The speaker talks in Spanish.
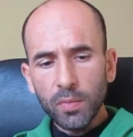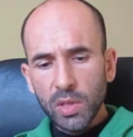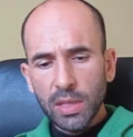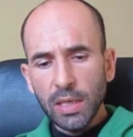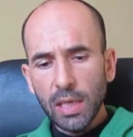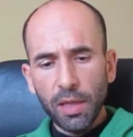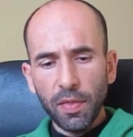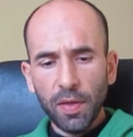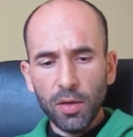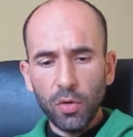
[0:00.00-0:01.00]
se
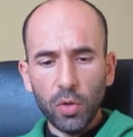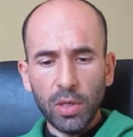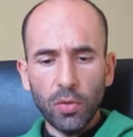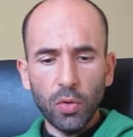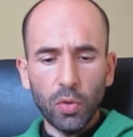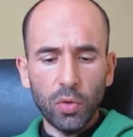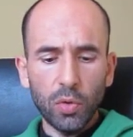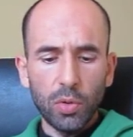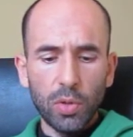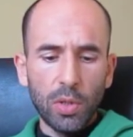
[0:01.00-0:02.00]
hace
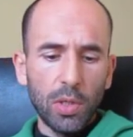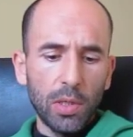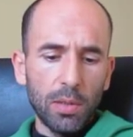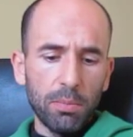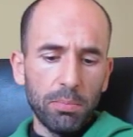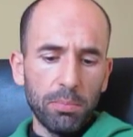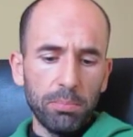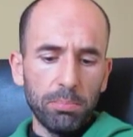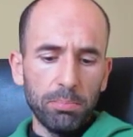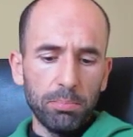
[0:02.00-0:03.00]
colocando
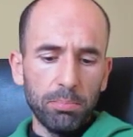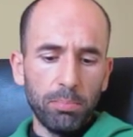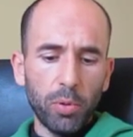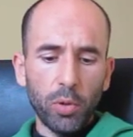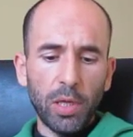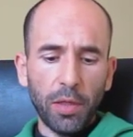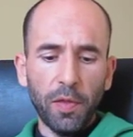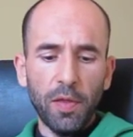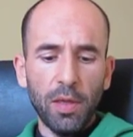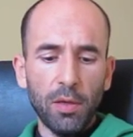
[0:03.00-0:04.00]
un poco de
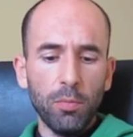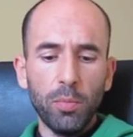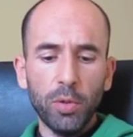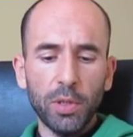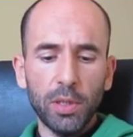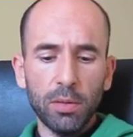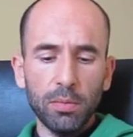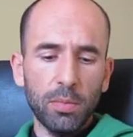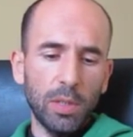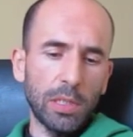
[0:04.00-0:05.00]
arcilla en un bote,
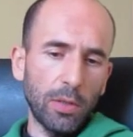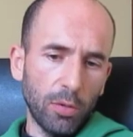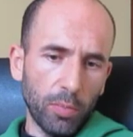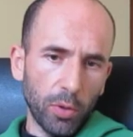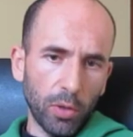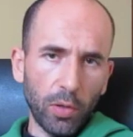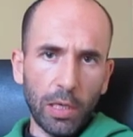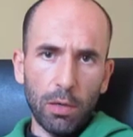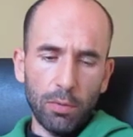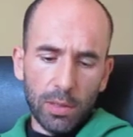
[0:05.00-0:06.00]
echándole un poquito
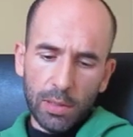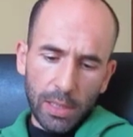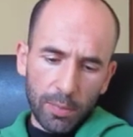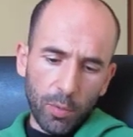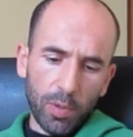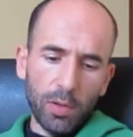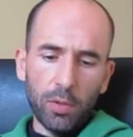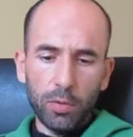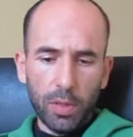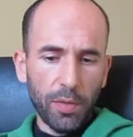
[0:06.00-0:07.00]
de agua,
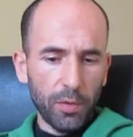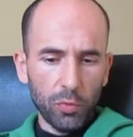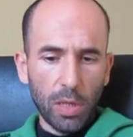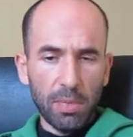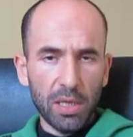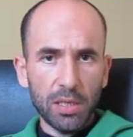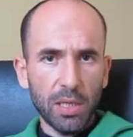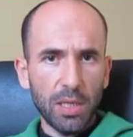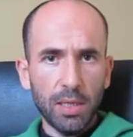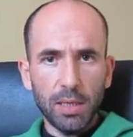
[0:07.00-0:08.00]
removiéndolo, haces una
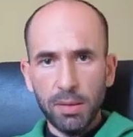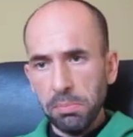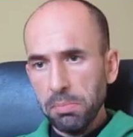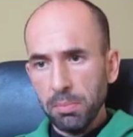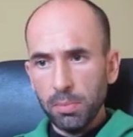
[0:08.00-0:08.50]
masa